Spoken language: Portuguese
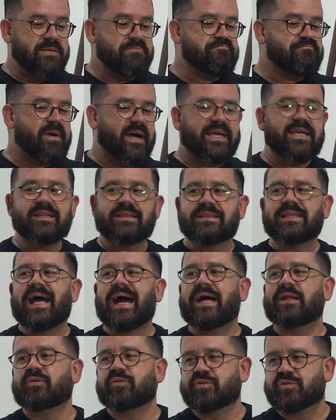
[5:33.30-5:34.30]

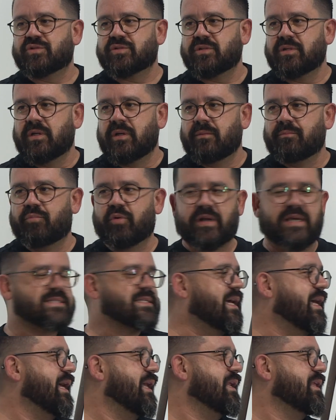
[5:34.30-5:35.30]
impactados por
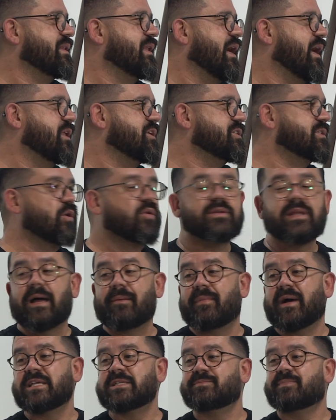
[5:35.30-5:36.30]
essa realidade, não dá
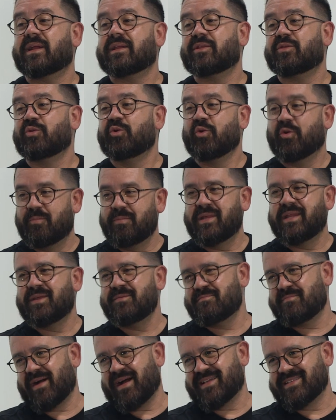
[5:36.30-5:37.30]
mais para dormir
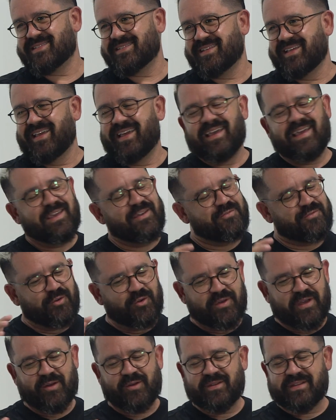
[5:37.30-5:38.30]
em paz. E
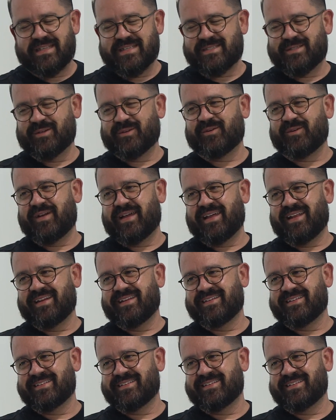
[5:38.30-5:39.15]
foi o que aconteceu com ela.